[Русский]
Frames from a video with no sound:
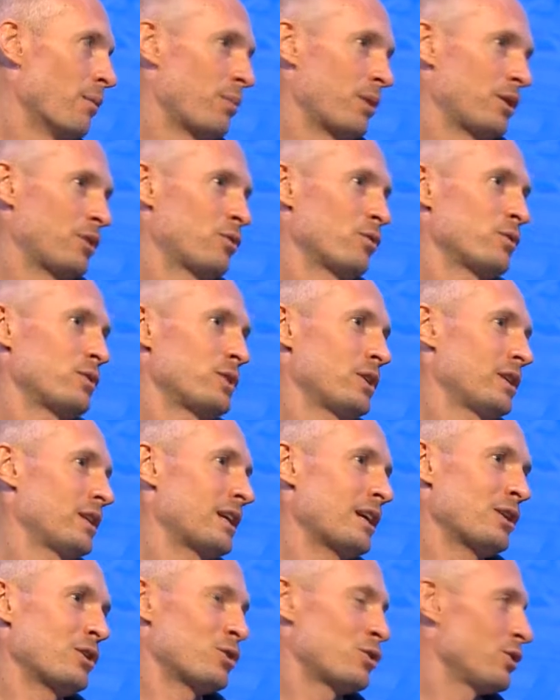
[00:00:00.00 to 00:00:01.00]
Поэтому
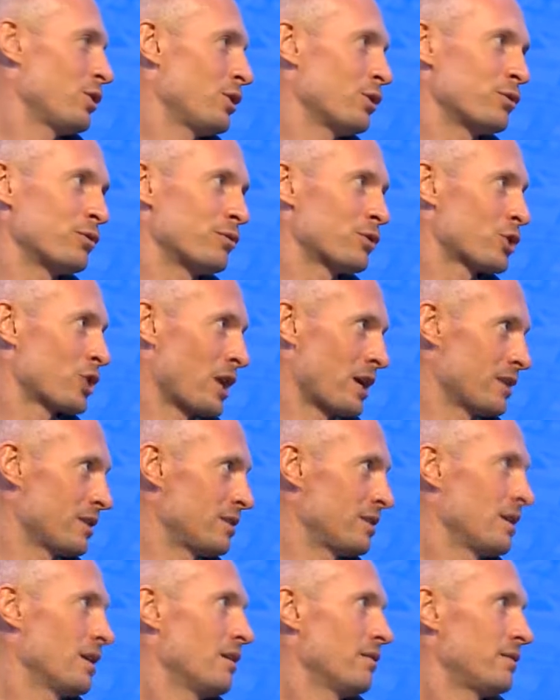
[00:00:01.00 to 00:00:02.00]
всегда еще есть
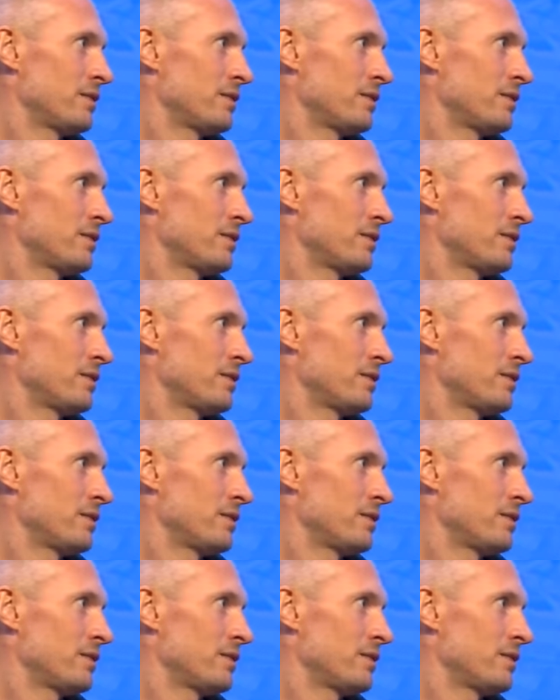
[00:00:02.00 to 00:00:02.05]
шанс,